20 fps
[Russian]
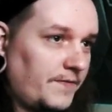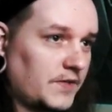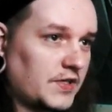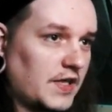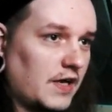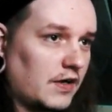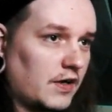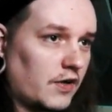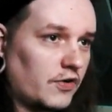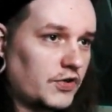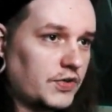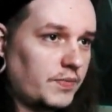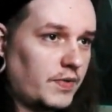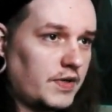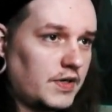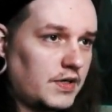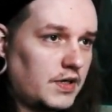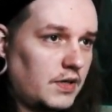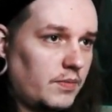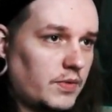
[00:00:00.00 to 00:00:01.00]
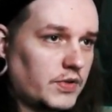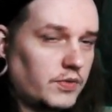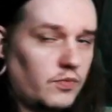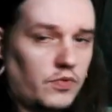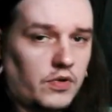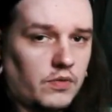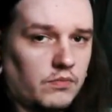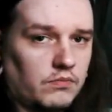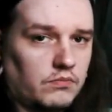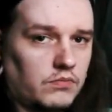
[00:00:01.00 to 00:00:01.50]
Не знаю, короче, поехали
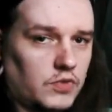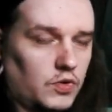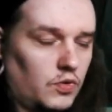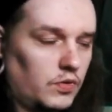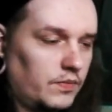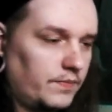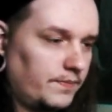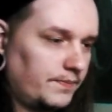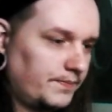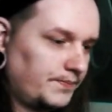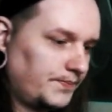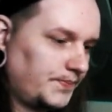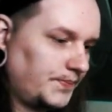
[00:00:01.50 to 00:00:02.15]
посмотрим. Го.